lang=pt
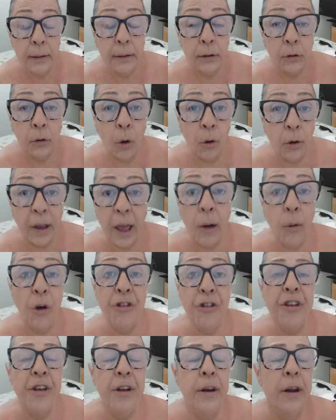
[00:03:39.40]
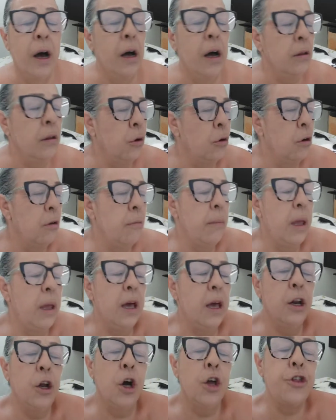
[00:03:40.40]
Qualquer coisinha, não
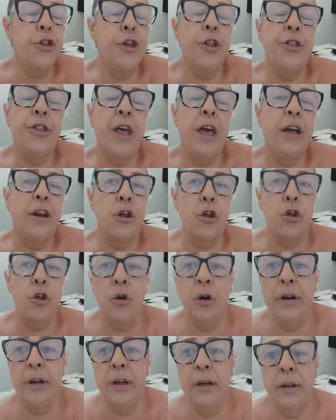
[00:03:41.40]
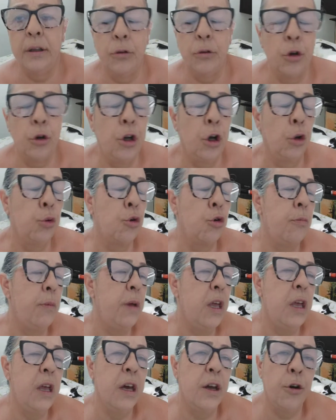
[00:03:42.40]
dormia a noite inteira chorando, não
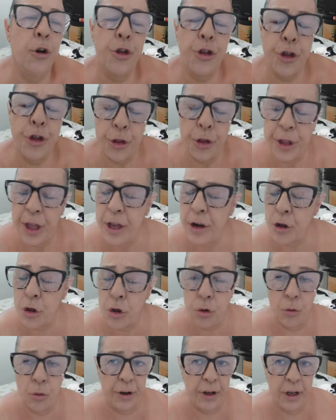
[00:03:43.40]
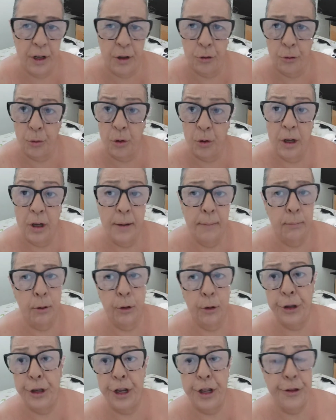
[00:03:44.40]
dormia a noite inteira chorando,
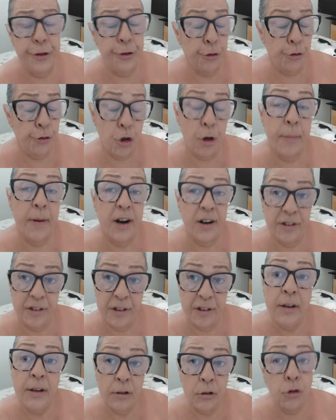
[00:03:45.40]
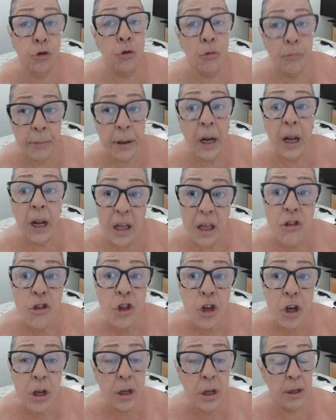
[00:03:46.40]
poderia então chamar-se
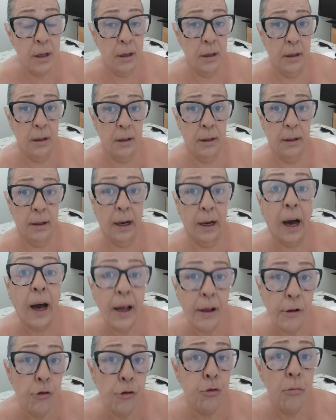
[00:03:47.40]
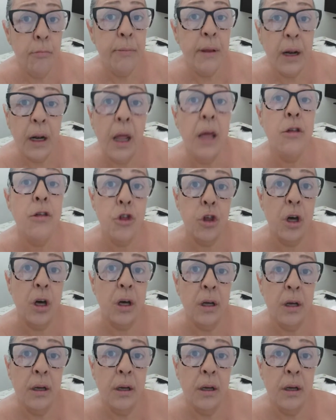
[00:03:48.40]
Zumbilândia. Rai Zumbilândia.